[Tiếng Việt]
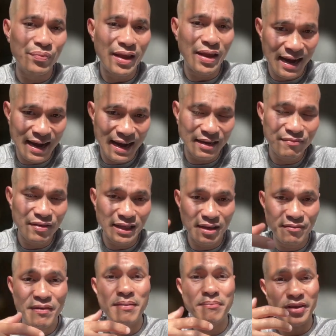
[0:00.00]
chẳng hạn như vậy
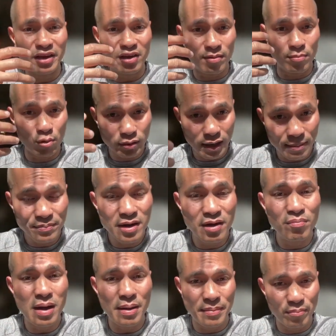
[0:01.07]
thì bạn phải có 100
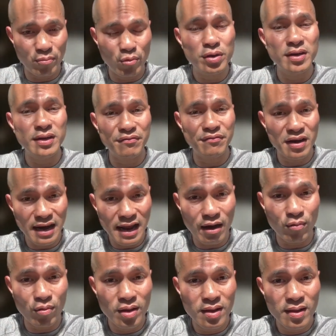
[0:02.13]
đồng bạn mới mua được cái phần
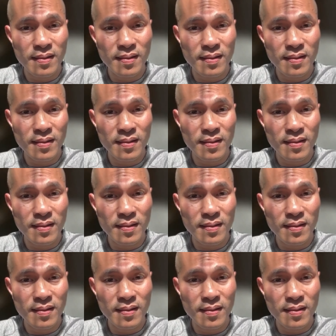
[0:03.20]
lẩu